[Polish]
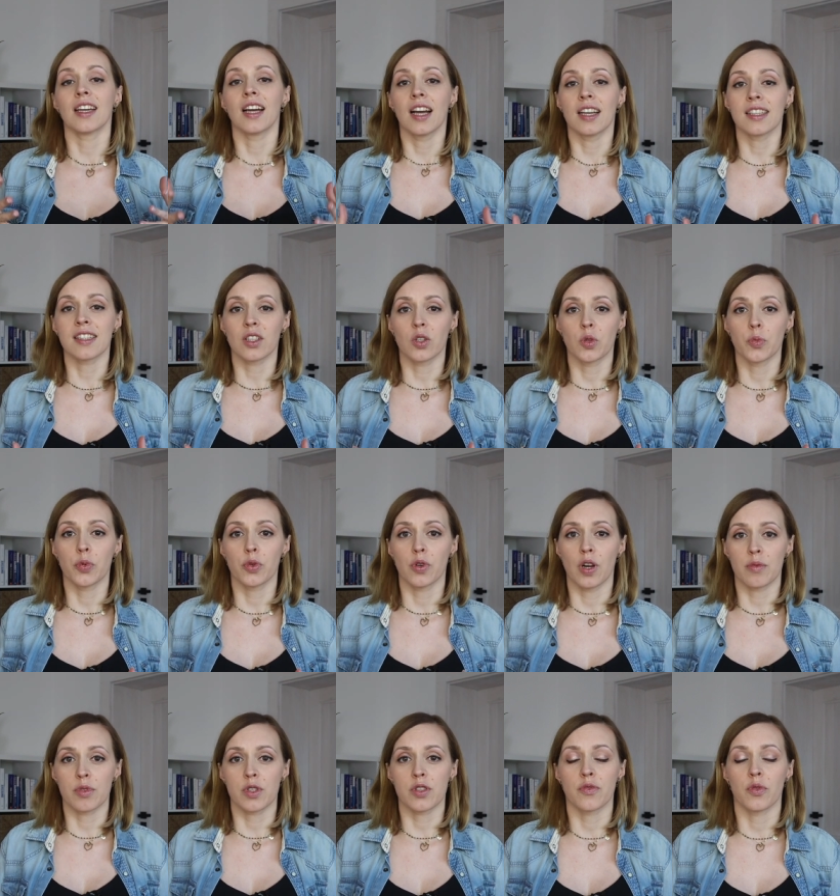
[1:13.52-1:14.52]
ja
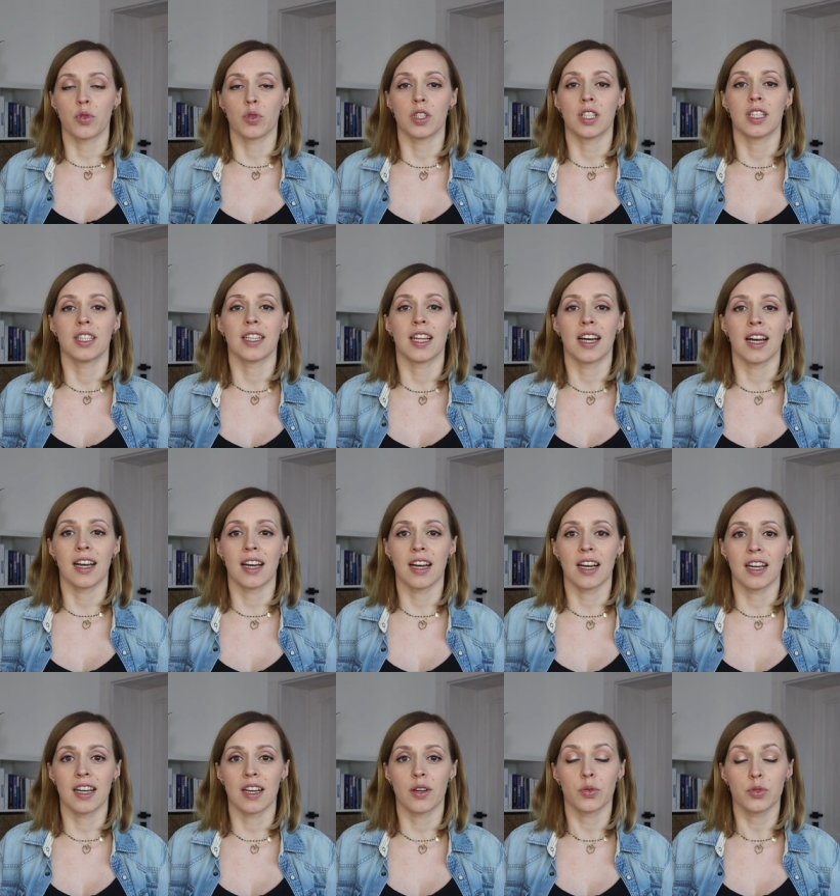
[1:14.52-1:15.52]
zakupiłam swój
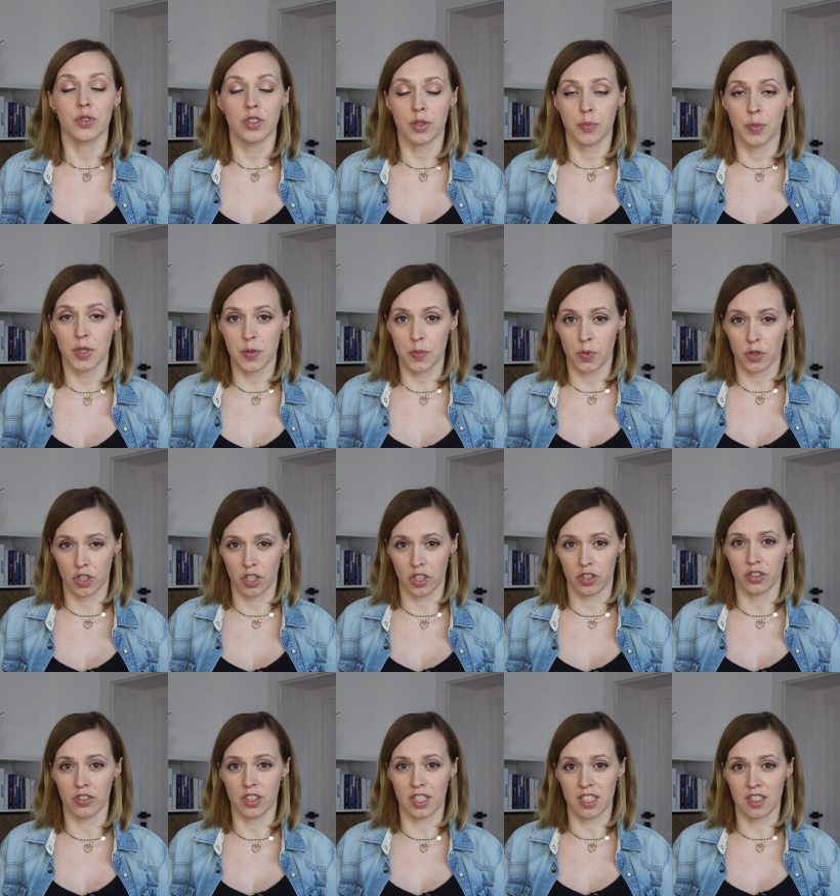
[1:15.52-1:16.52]
na, u nich
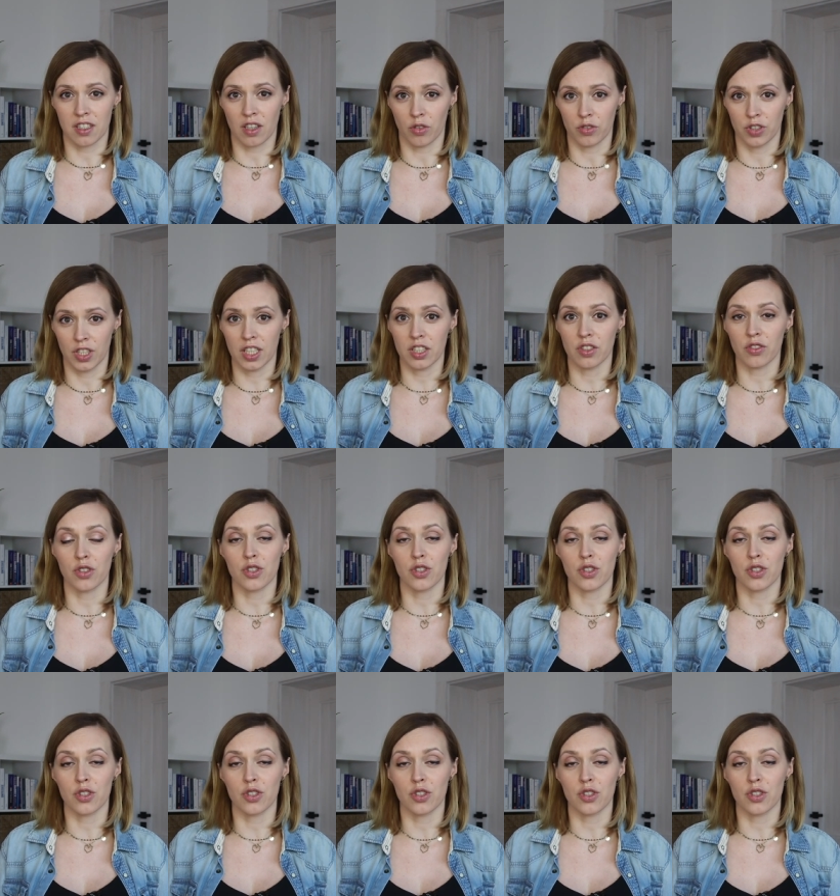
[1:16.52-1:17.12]
bezpośrednio na stronie.